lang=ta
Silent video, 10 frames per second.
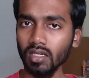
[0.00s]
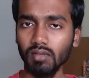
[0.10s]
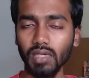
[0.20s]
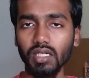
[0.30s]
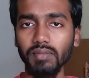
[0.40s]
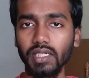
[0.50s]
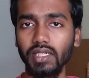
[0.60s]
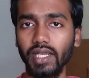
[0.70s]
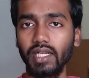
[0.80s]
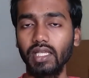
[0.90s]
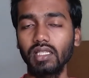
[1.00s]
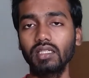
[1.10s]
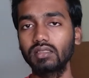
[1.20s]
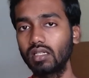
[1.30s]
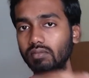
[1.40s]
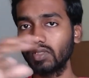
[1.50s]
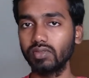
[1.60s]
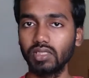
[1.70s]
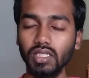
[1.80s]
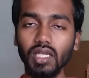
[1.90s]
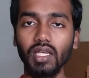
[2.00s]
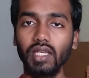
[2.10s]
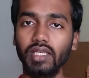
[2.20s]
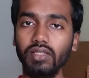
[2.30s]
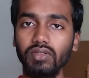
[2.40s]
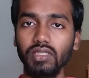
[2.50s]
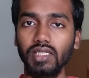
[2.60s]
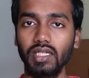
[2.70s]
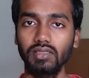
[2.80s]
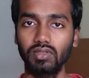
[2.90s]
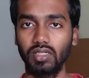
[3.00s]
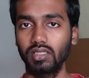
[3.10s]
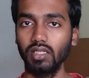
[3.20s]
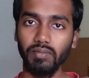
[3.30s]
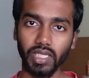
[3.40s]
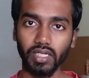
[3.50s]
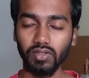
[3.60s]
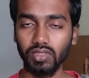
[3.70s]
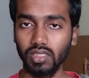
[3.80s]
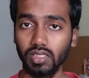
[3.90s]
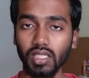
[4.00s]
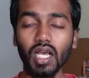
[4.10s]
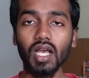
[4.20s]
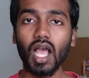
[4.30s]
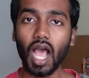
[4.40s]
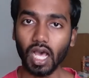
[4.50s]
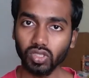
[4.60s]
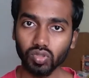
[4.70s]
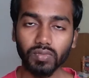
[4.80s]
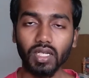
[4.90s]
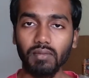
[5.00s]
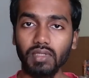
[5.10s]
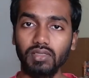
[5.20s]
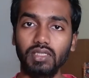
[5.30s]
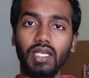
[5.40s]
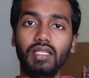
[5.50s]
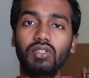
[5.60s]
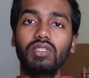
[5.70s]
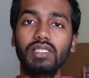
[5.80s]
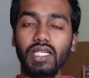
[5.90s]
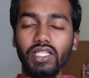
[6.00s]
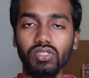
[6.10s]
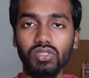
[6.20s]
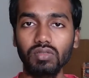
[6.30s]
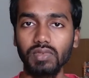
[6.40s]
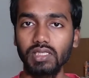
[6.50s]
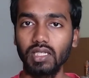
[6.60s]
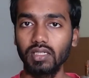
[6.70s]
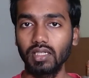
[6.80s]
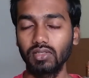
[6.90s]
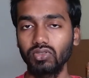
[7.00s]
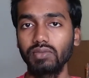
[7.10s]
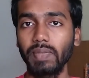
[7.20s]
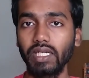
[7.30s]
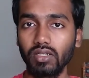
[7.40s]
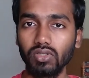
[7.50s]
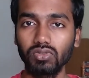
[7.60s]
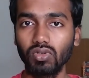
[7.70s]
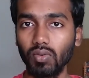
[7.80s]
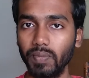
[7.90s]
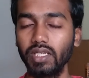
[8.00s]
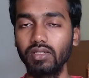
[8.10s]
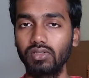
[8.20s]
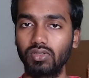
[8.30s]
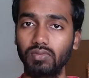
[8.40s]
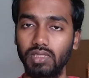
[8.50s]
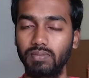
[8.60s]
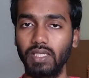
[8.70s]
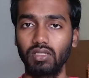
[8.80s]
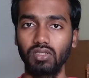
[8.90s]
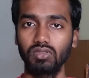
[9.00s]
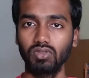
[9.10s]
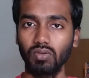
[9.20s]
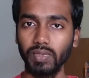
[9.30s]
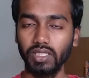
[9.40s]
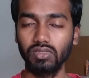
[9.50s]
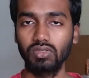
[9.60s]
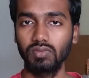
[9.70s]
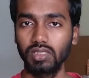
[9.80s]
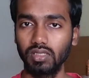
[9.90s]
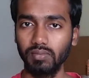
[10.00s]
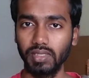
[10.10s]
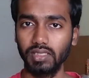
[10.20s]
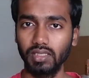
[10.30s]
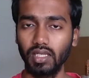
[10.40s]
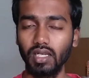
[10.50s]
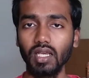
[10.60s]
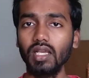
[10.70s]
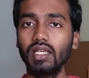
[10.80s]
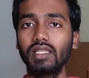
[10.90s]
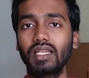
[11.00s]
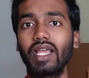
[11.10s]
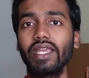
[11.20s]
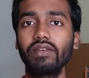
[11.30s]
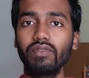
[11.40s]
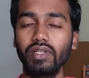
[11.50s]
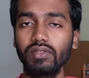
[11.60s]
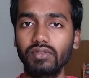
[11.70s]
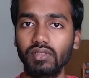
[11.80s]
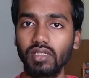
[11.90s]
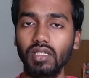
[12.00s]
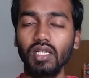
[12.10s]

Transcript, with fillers: நம்ம அனுப்புகிற டேட்டா எதாக இருந்தாலுமே வந்துட்டு இதுக்கு வந்து ட்ரான்ஸ்ஃபர் ஆகுது தான் மெயினாக வந்துருக்கு அதுவும் இல்லாமல் வந்துட்டு அதில் வந்து சில இன்ஸ்ட்ருமெண்ட்ஸில் இருக்குது அதாவது ஸ்பெக்ட்ரோஸ்கோபிக் இன்ஸ்ட்ருமெண்ட்ஸ் ஸ்பெக்ட்ரோஸ்கோபிக் இன்ஸ்ட்ருமெண்ட்ஸ்னால் பெருசாக இல்லை இந்த லைட் வேவ்ஸு